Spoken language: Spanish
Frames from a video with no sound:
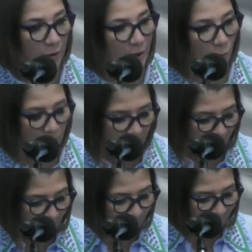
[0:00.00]
de una
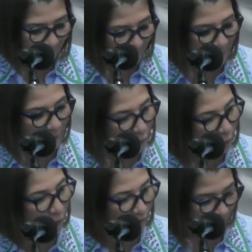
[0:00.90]

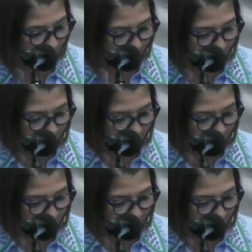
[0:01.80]
caprichosa,